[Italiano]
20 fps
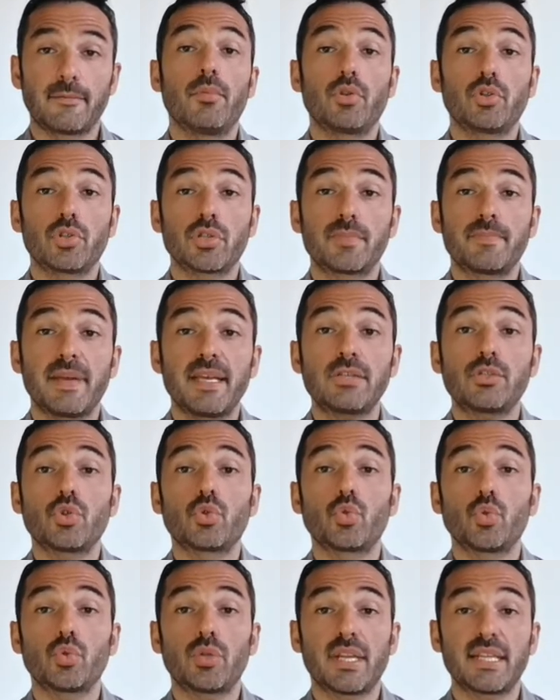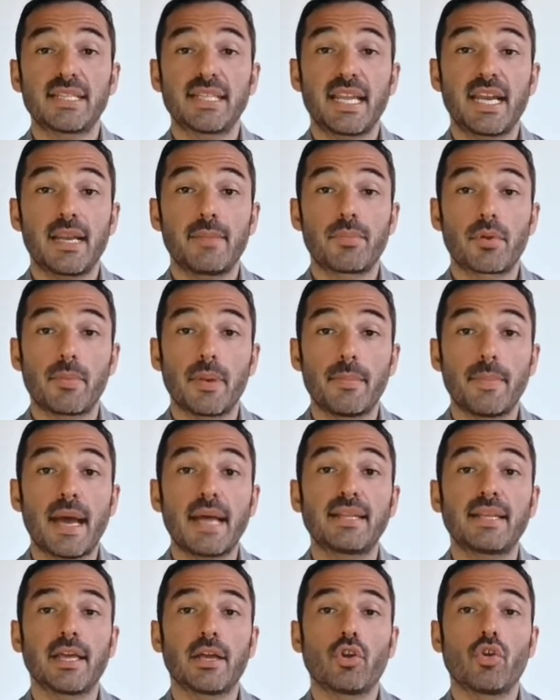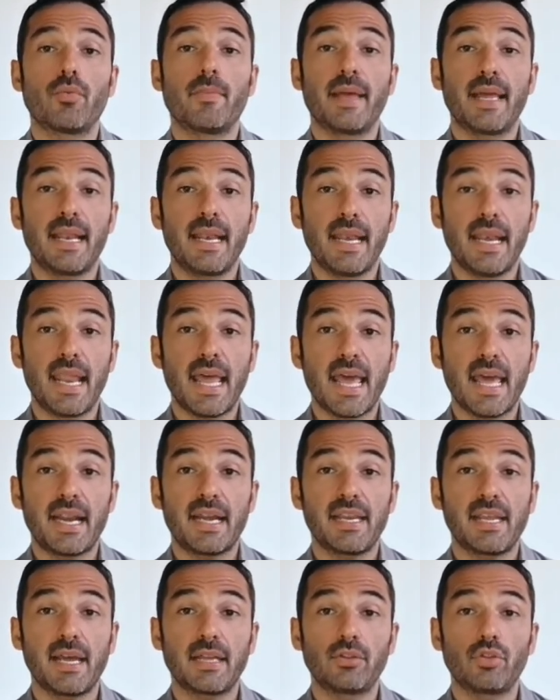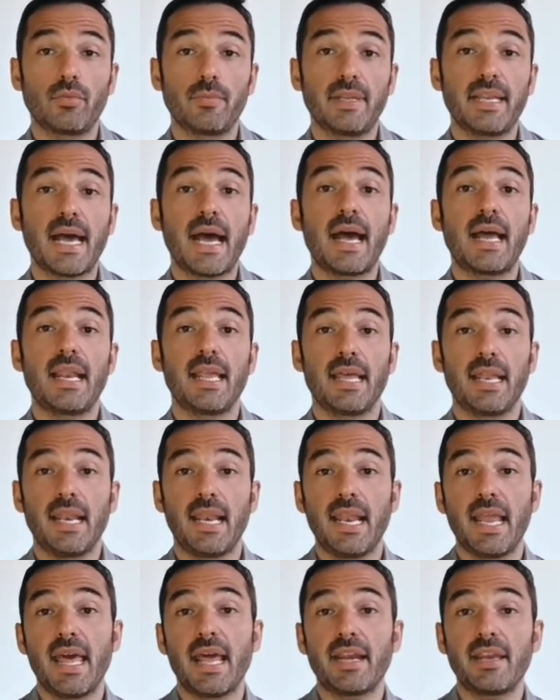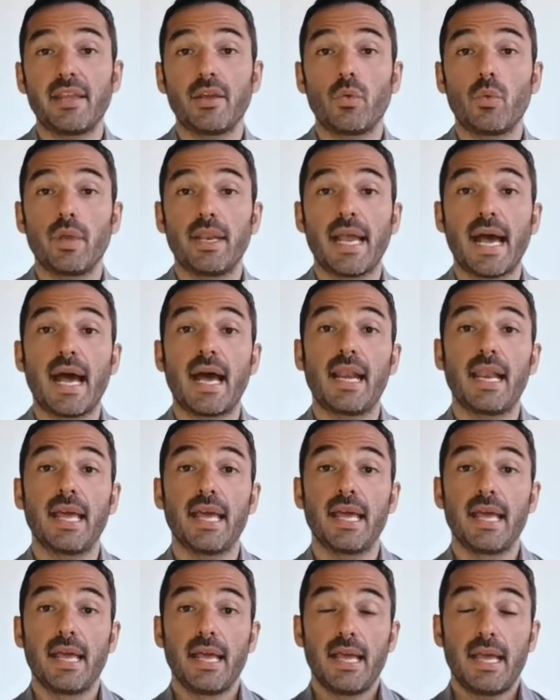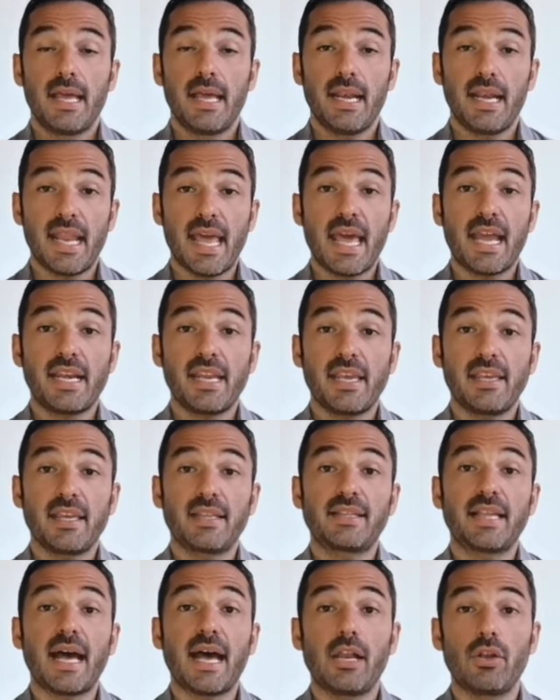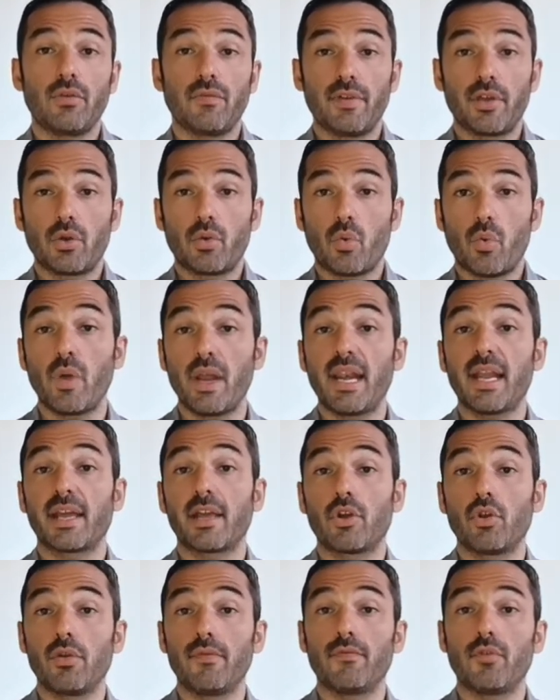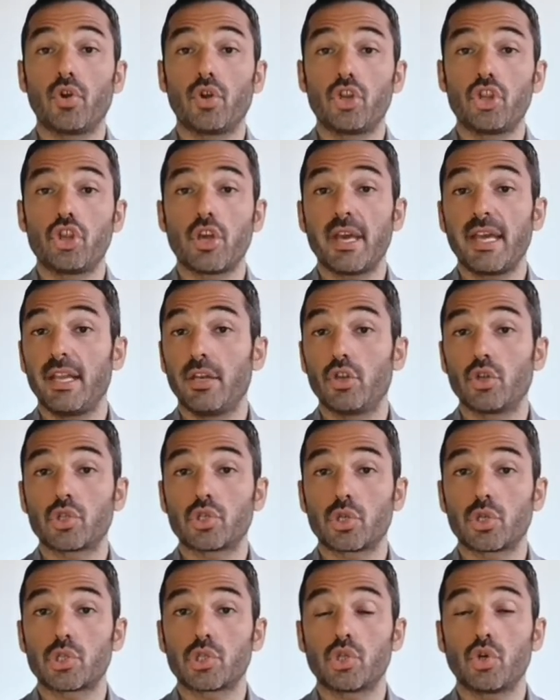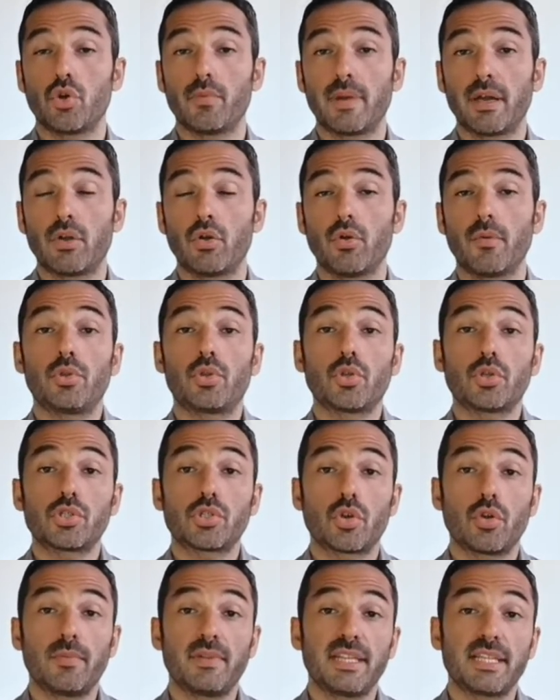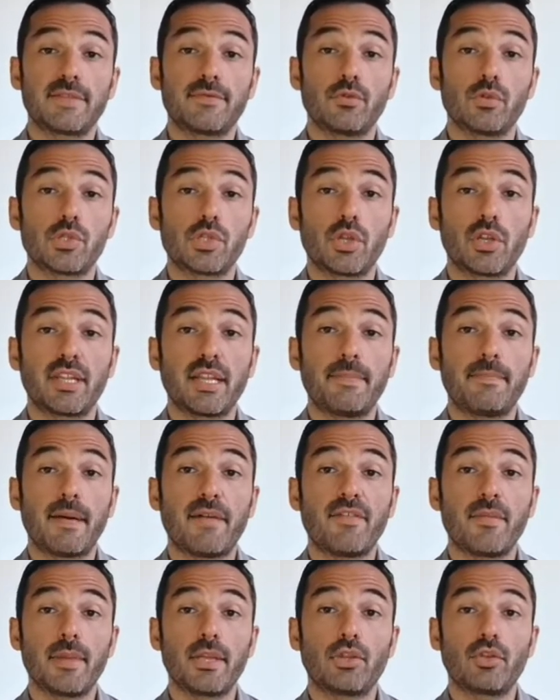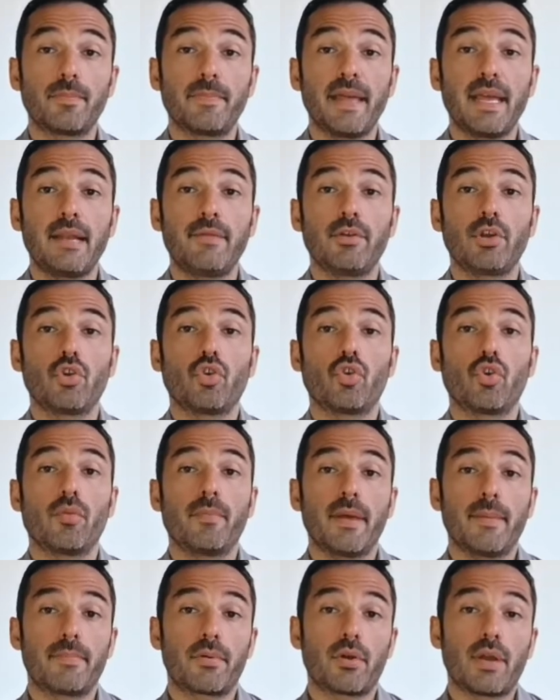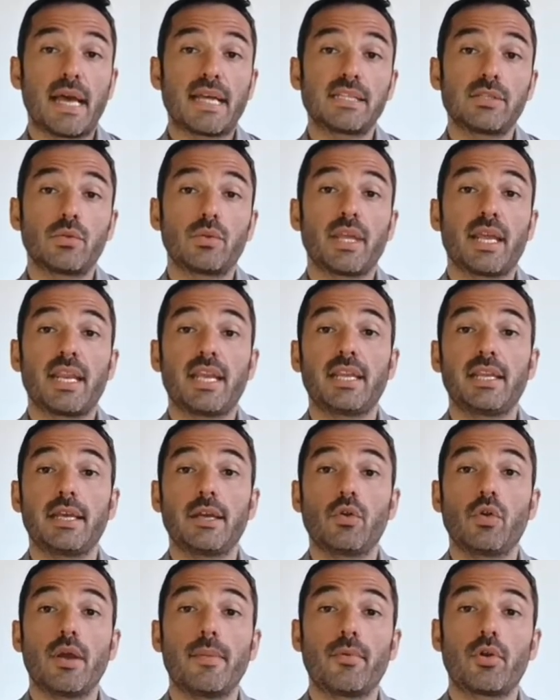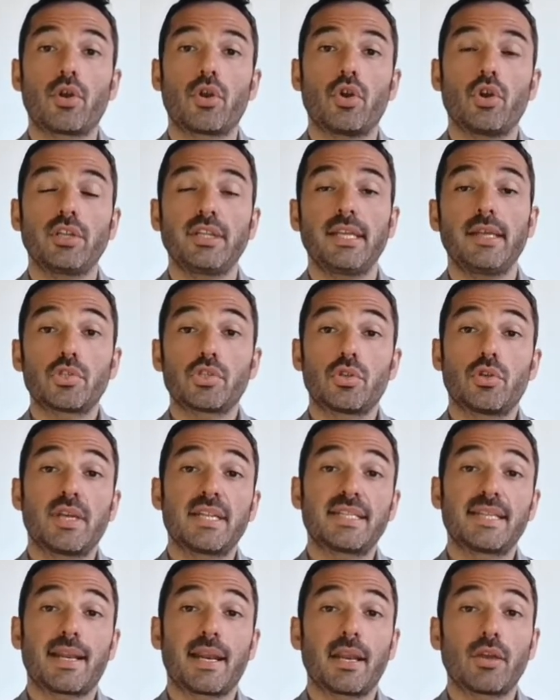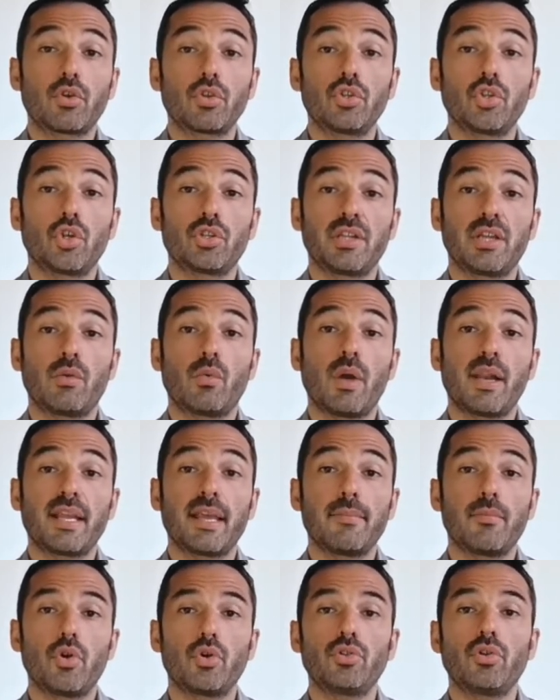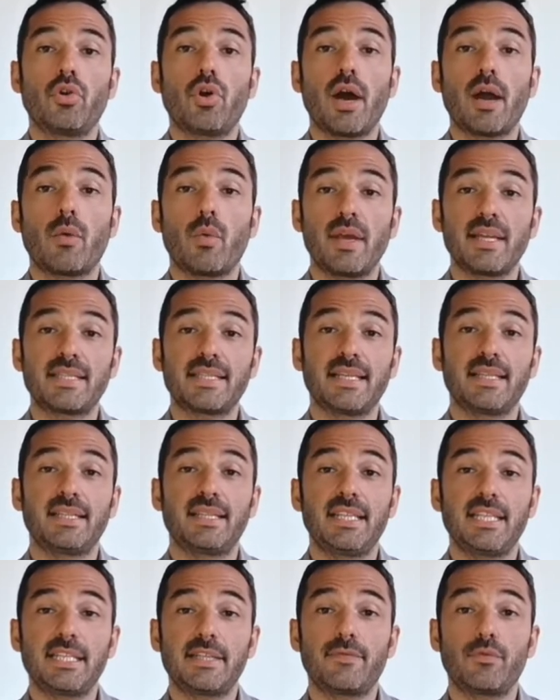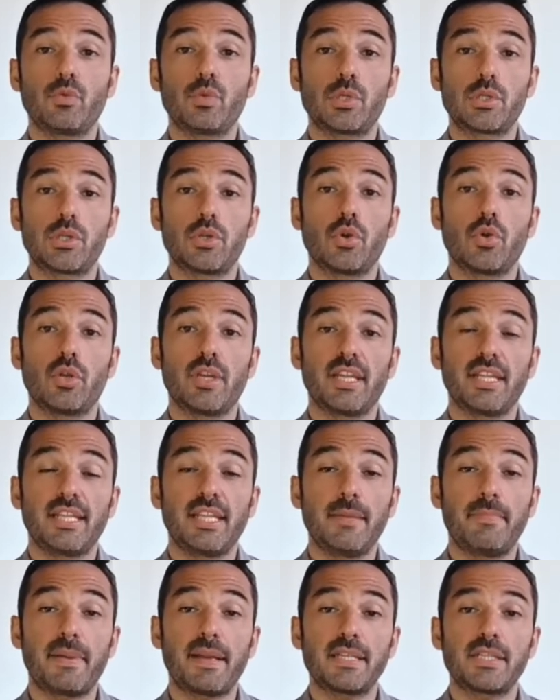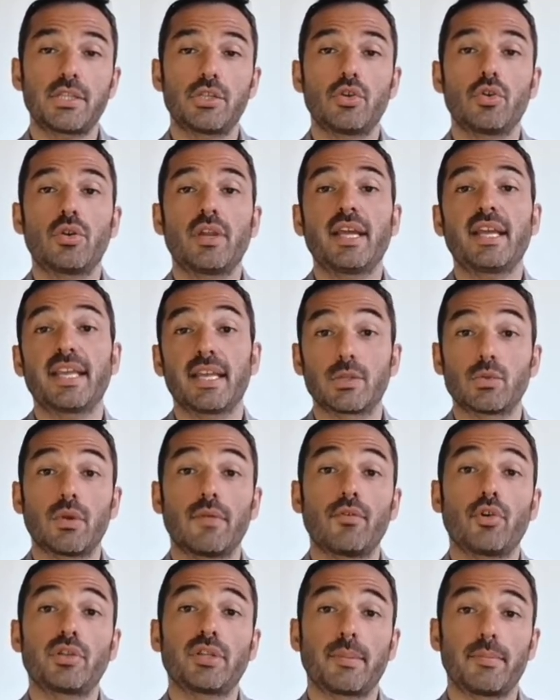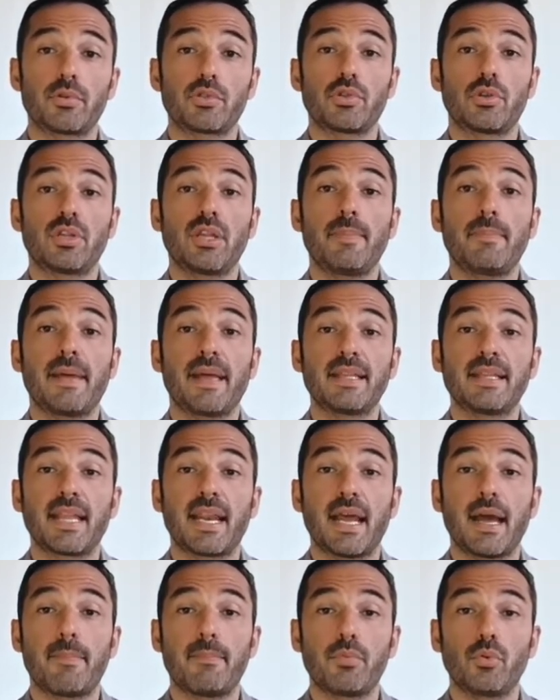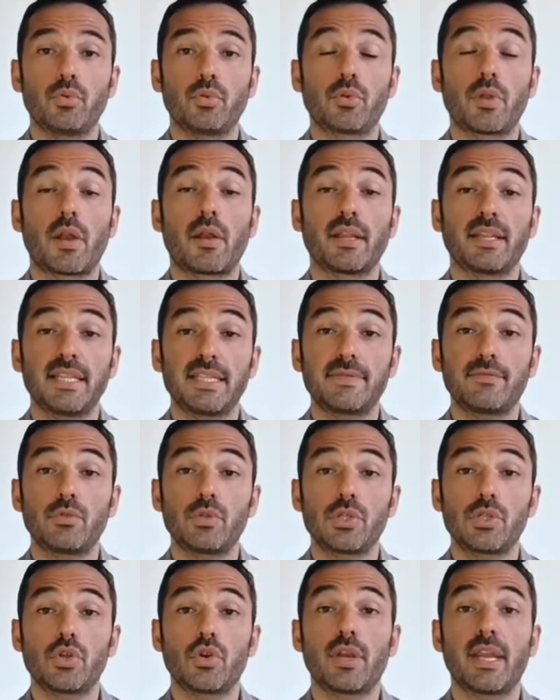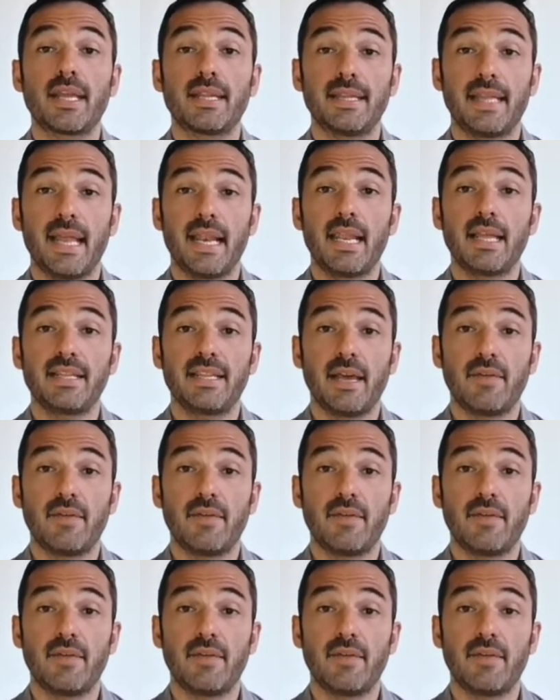Molto spesso tutta una serie di problematiche come l'ernia addominale, l'ernia inguinale, L'ernia ietale, ovvero quella che coinvolge il nostro stomaco, piuttosto come disfunzione del pavimento pelvico come prolassi uterini o emorroidi, possono essere ricondotte in qualche modo a queste disfunzioni di pressione che a sua volta possono dipendere appunto da una disfunzione del